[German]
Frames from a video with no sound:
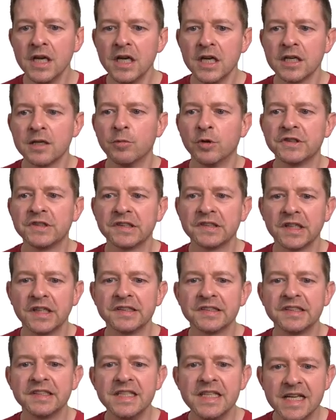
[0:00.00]
Ich muss jetzt
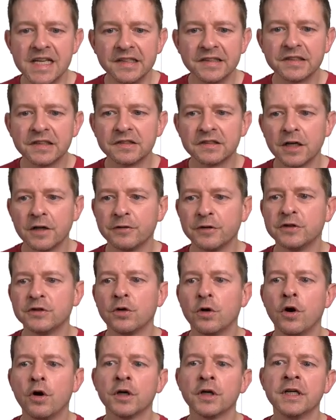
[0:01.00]
als nächstes dafür
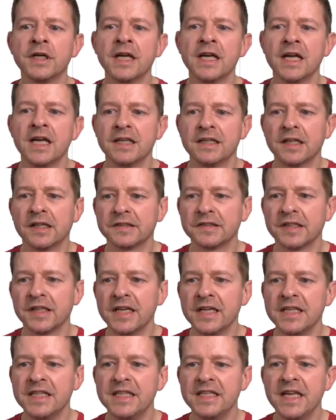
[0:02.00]
sorgen, dass
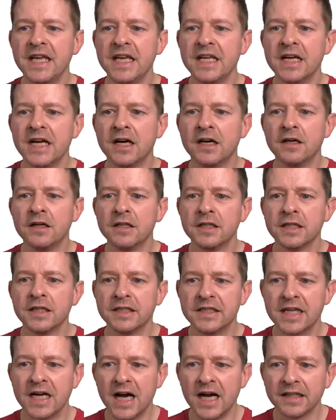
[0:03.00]
jeder
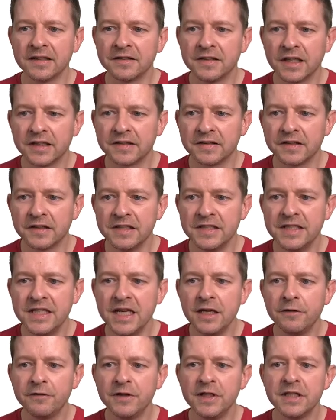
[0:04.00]
Datensatz
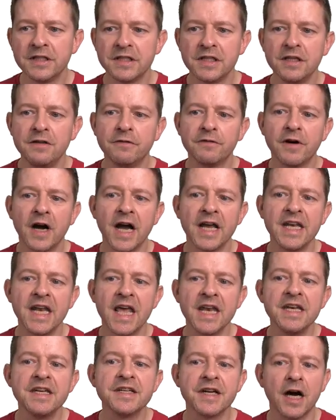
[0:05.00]
definitiv ein
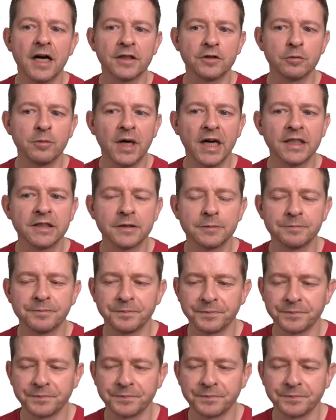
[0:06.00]
Enddatum hat.